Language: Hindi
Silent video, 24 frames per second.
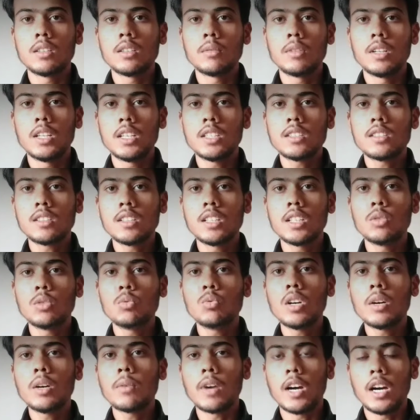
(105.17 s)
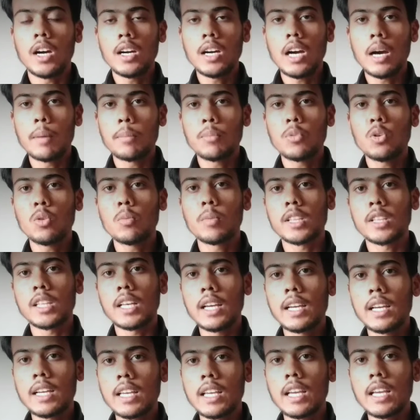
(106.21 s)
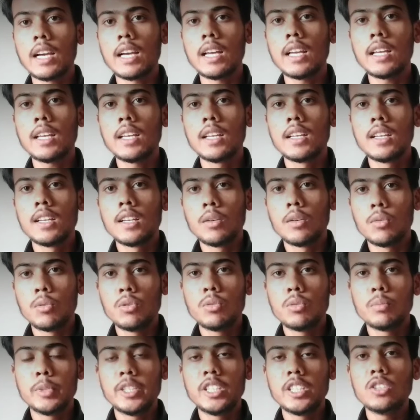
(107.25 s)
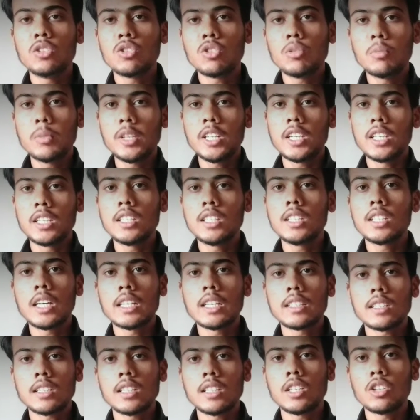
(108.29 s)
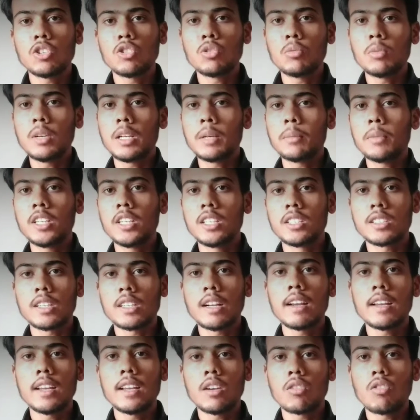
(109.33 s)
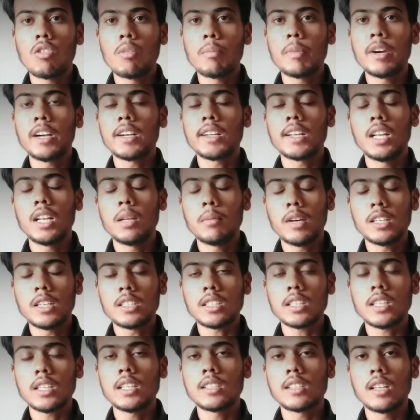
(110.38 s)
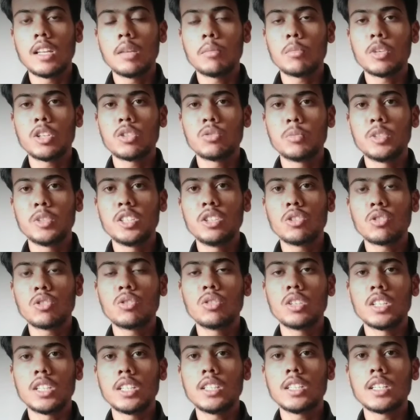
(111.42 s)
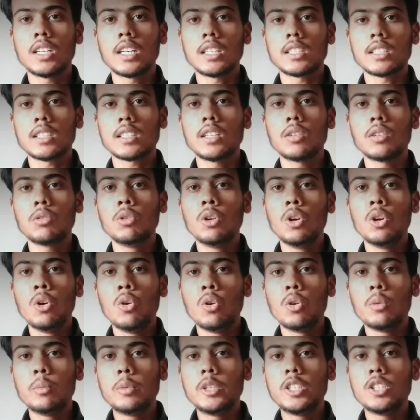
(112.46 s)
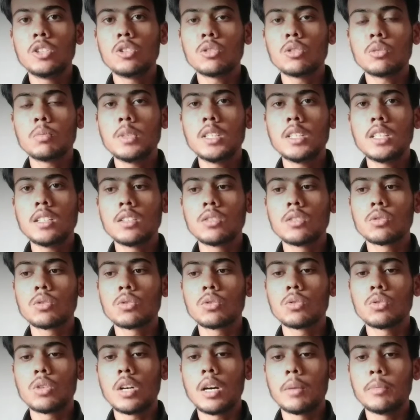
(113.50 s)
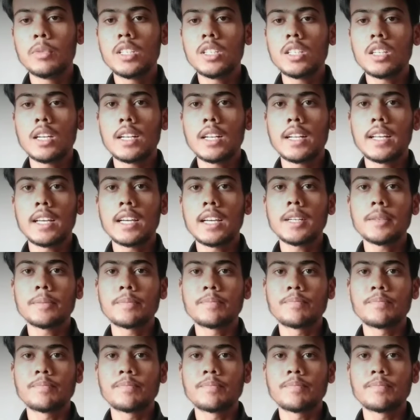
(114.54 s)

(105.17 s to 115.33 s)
लिंक्स दे दूंगा वहाँ आपको बताया गया है उन वीडियो को मैं नहीं दिखा सकता क्यों हमारे पास स्ट्राइक या कॉपरेट क्लेम आ सकता है इसलिए मैं उन वीडियो को नहीं दिखा सकता हूँ उन वीडियोज़ में जो अभी का नया